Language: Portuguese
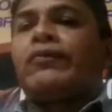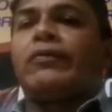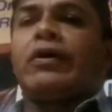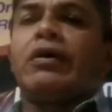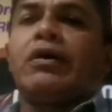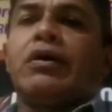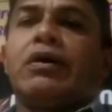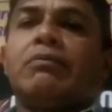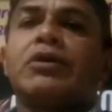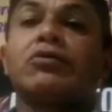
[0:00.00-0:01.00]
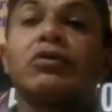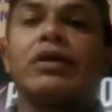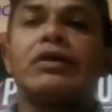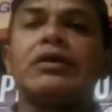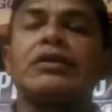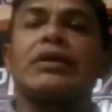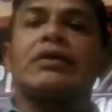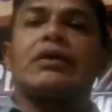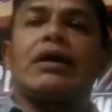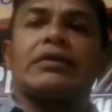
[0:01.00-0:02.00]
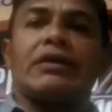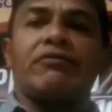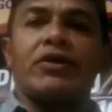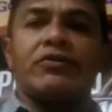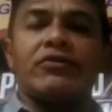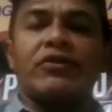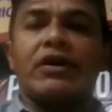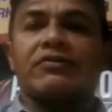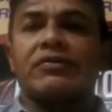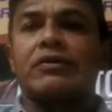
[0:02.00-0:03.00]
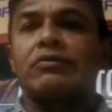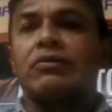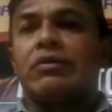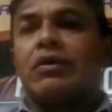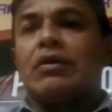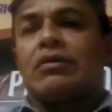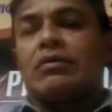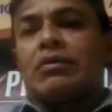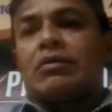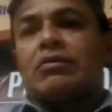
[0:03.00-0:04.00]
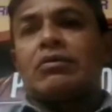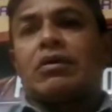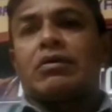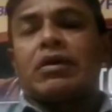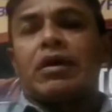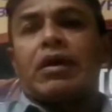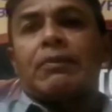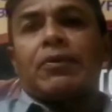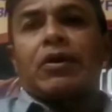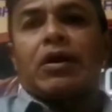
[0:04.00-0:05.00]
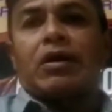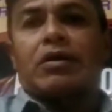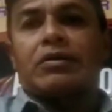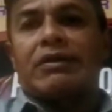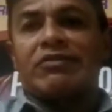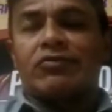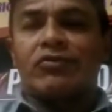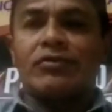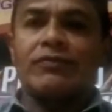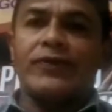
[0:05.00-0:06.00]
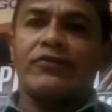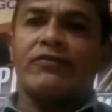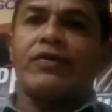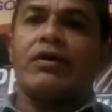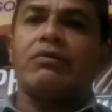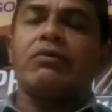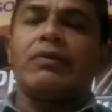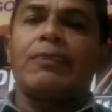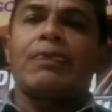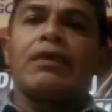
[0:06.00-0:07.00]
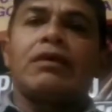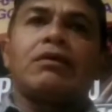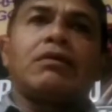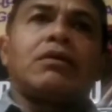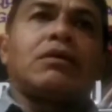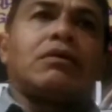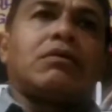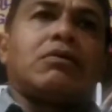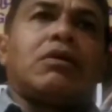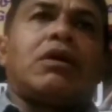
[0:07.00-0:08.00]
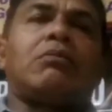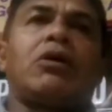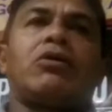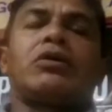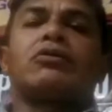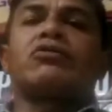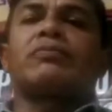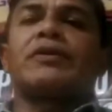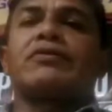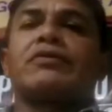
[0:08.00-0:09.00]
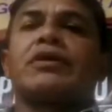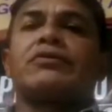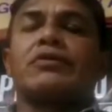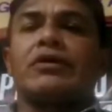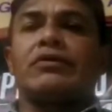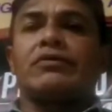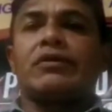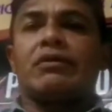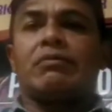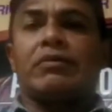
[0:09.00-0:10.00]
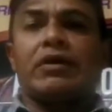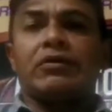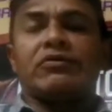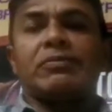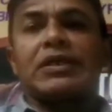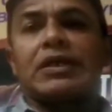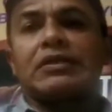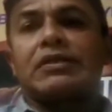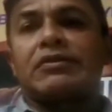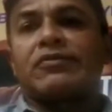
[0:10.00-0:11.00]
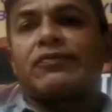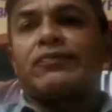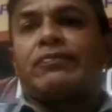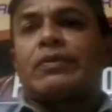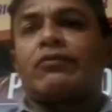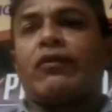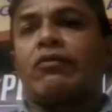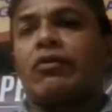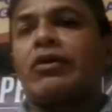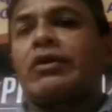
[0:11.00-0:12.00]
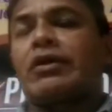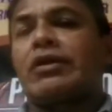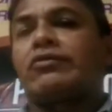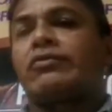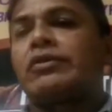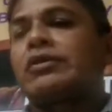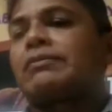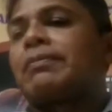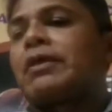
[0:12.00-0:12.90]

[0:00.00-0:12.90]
É, me tornei item através de indicação. Na, na época que estava surgindo o festival, a maioria dos presidentes das, das brincadeiras folclóricas, né, junina,